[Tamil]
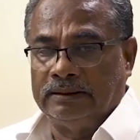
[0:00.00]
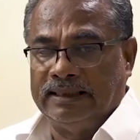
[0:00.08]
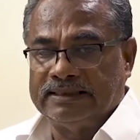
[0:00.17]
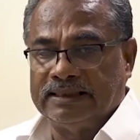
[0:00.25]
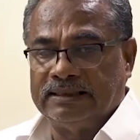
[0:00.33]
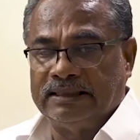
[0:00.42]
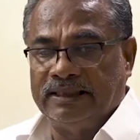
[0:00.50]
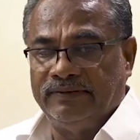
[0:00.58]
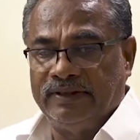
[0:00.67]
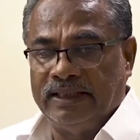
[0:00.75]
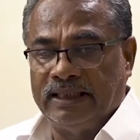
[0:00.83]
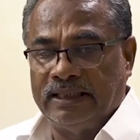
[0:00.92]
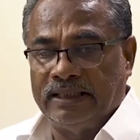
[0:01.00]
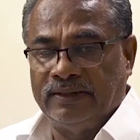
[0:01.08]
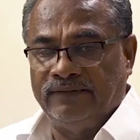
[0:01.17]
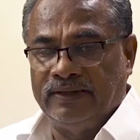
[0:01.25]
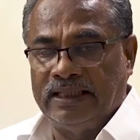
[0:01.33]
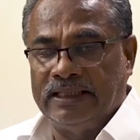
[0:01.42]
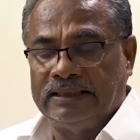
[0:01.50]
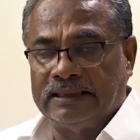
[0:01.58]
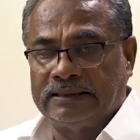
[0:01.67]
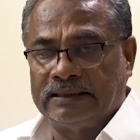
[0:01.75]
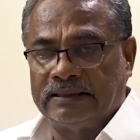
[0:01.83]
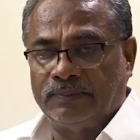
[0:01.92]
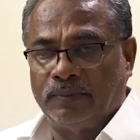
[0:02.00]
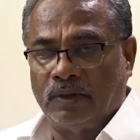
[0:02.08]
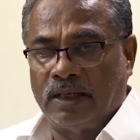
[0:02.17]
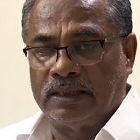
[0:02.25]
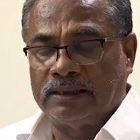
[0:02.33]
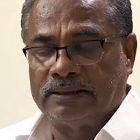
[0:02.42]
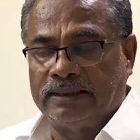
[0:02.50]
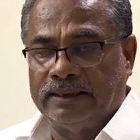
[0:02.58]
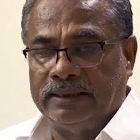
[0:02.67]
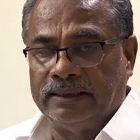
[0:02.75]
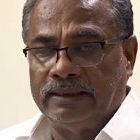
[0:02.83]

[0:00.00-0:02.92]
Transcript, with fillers: தேசம் தழுவிய வேலை நிறுத்த போராட்டத்தை